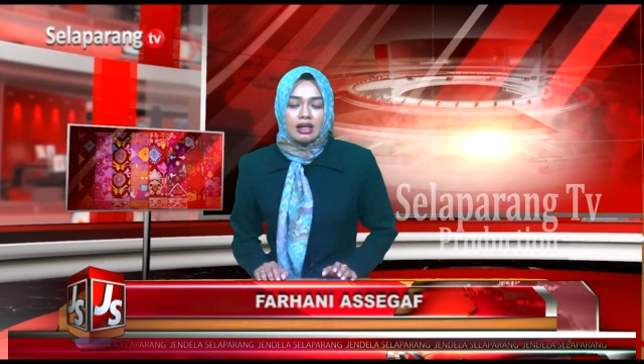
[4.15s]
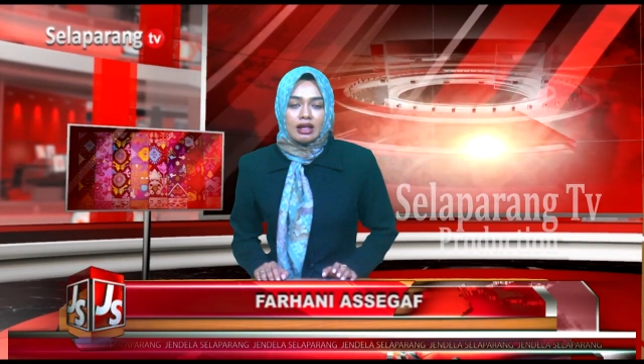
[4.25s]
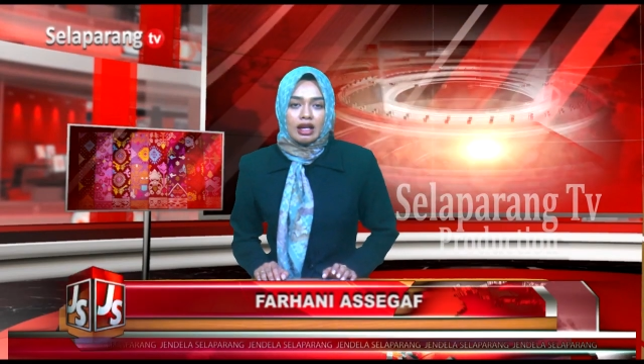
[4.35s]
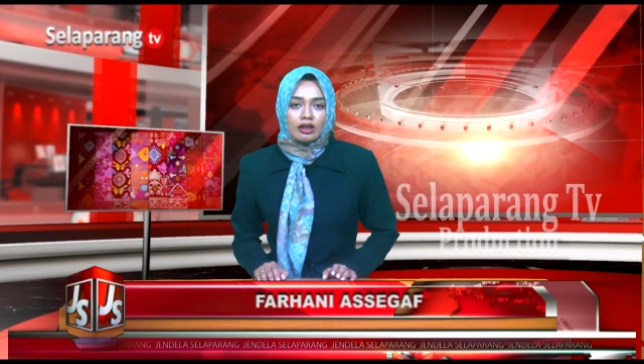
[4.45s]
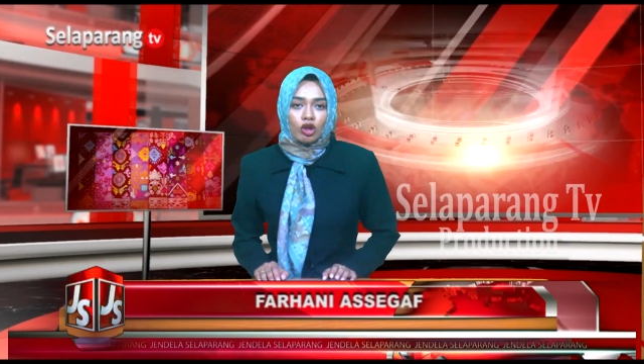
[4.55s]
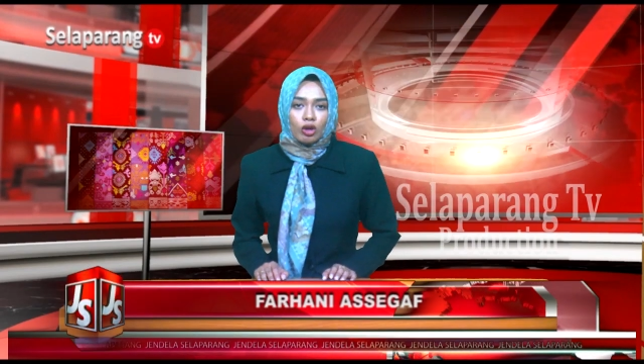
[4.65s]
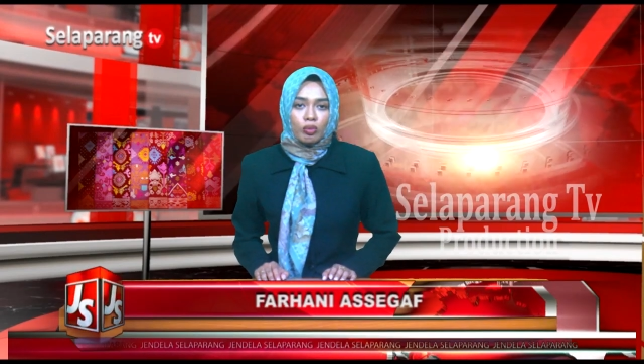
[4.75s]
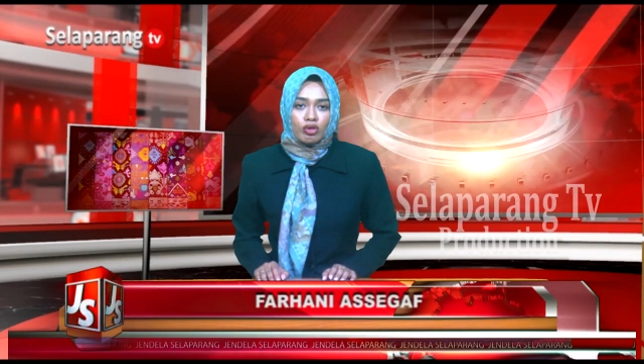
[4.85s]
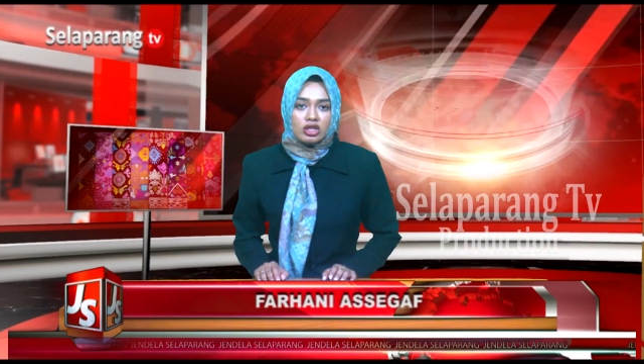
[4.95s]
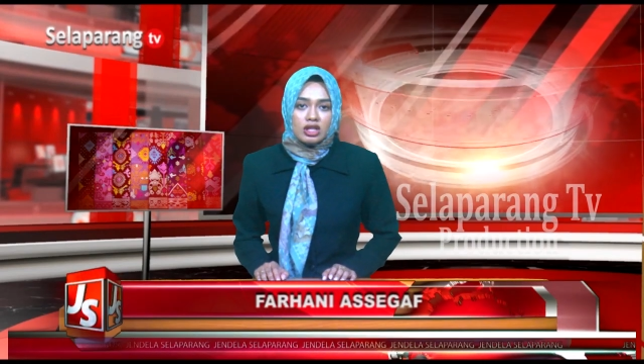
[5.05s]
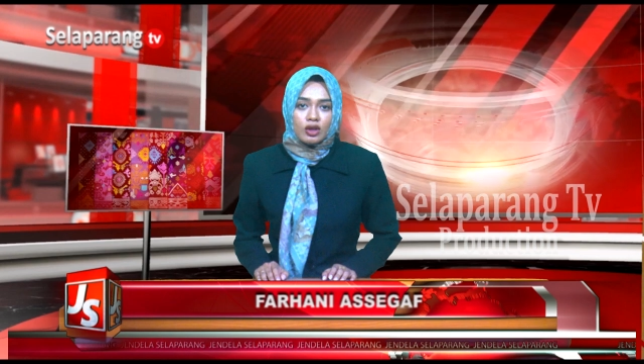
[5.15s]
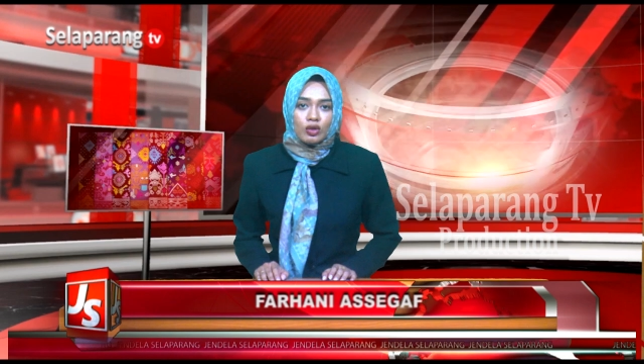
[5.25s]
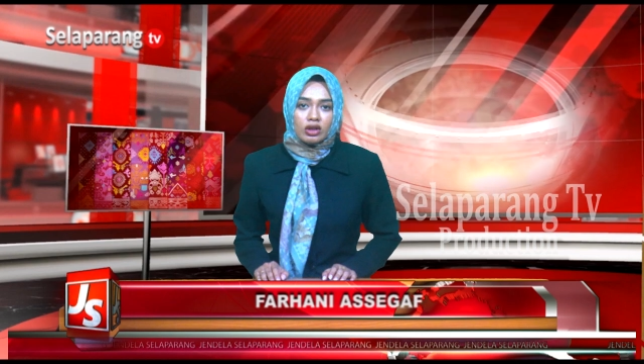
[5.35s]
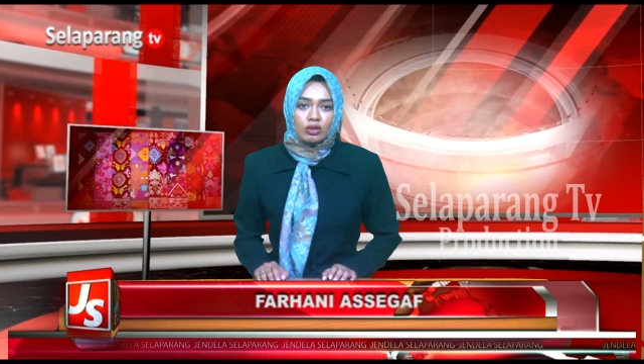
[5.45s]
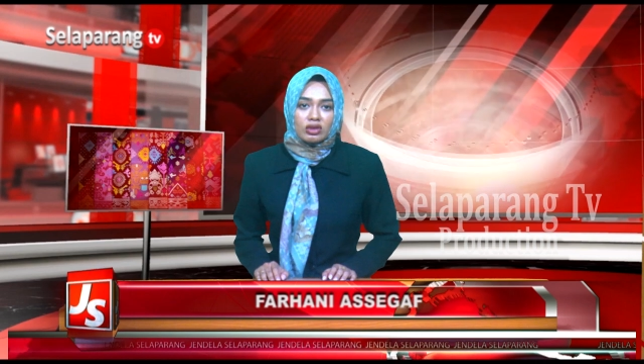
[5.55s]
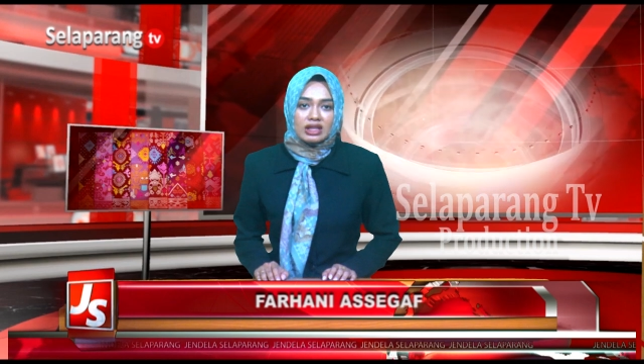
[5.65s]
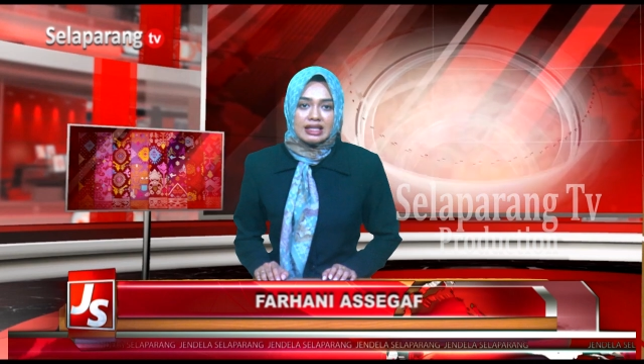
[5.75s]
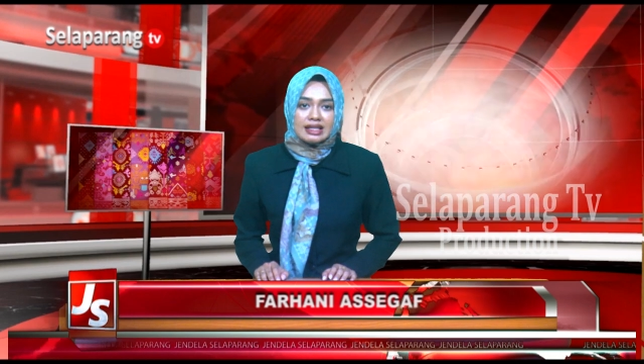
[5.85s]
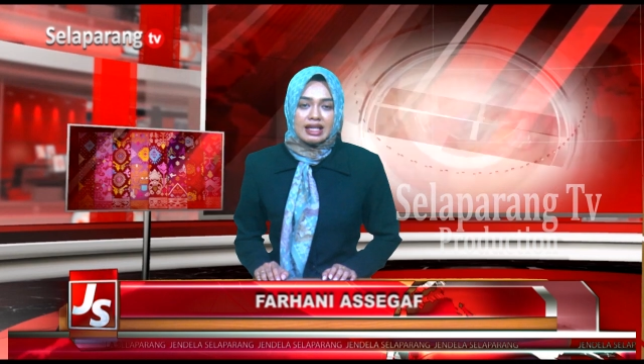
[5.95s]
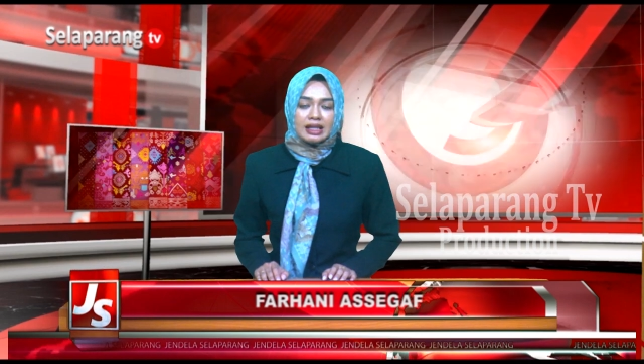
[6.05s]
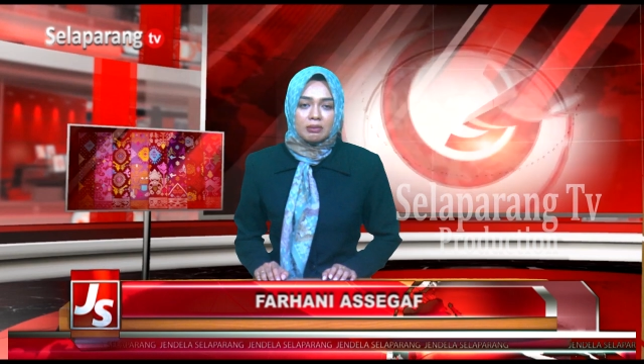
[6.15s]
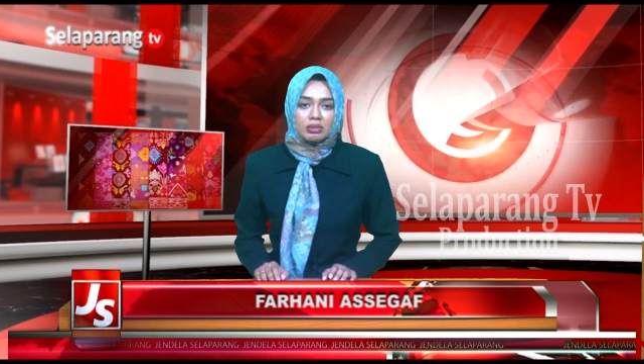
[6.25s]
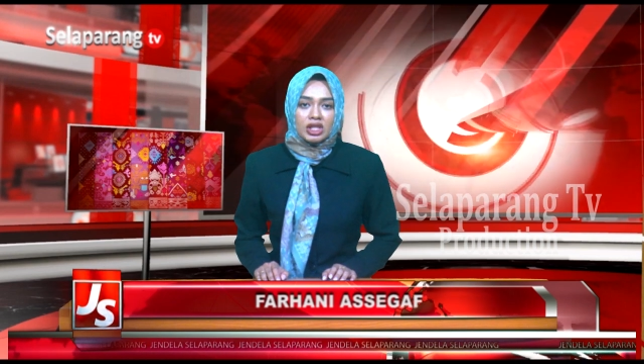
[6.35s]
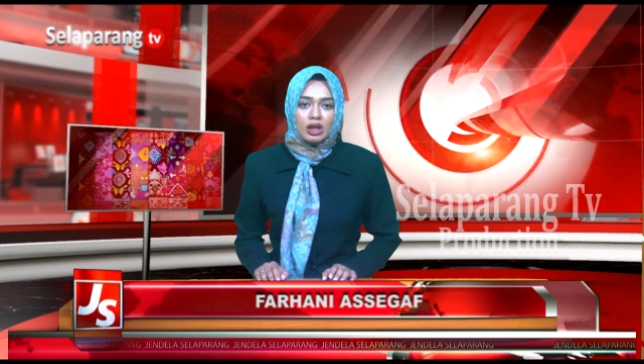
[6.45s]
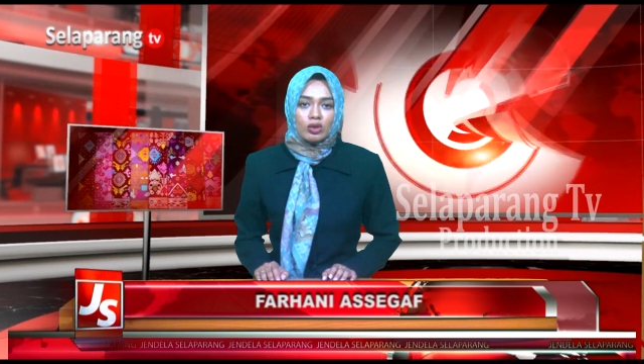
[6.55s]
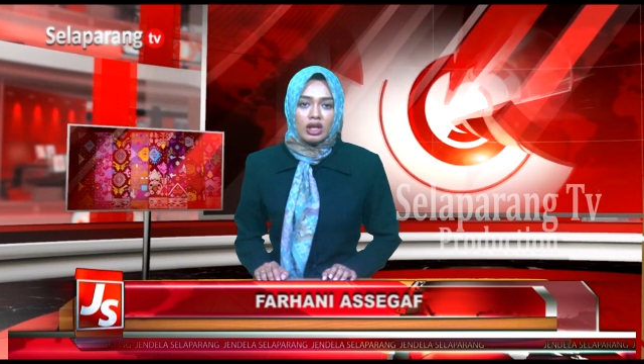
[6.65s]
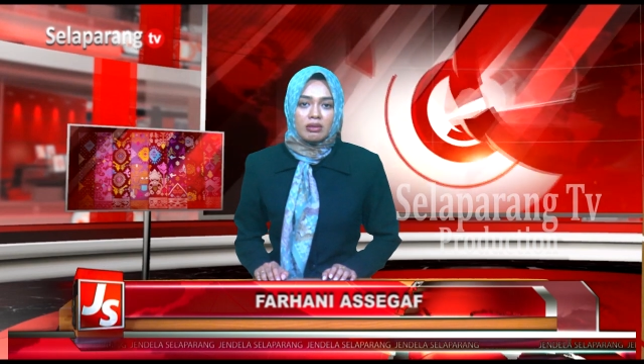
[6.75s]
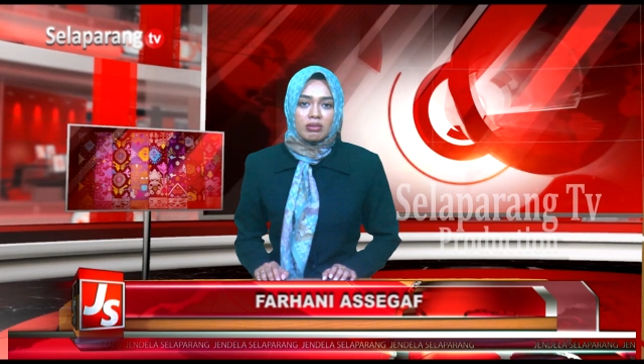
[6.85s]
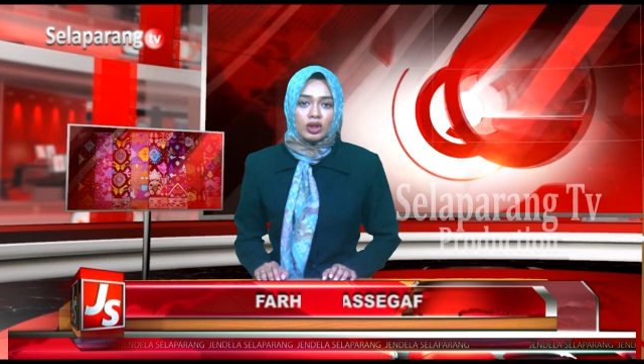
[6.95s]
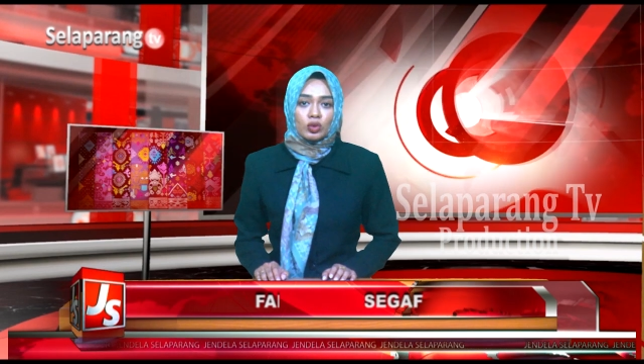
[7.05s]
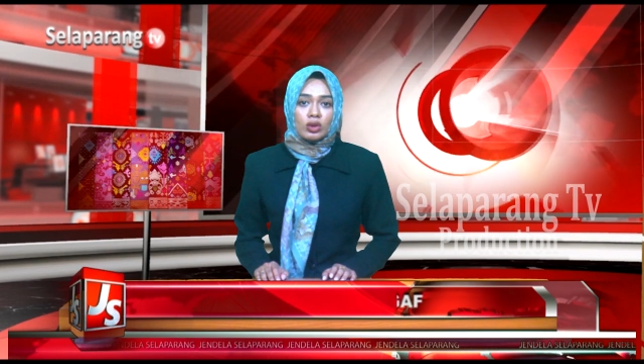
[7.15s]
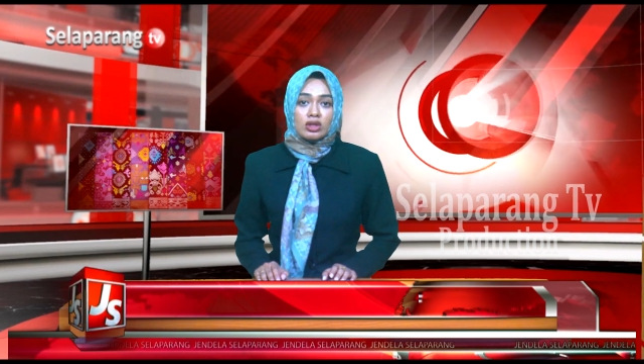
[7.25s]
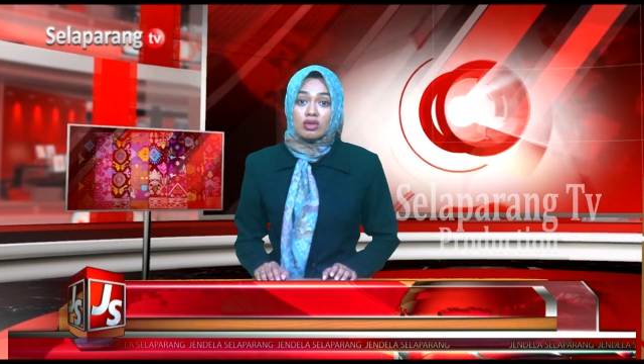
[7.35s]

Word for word: Kantor Pos Sikur tuntaskan penyaluran bantuan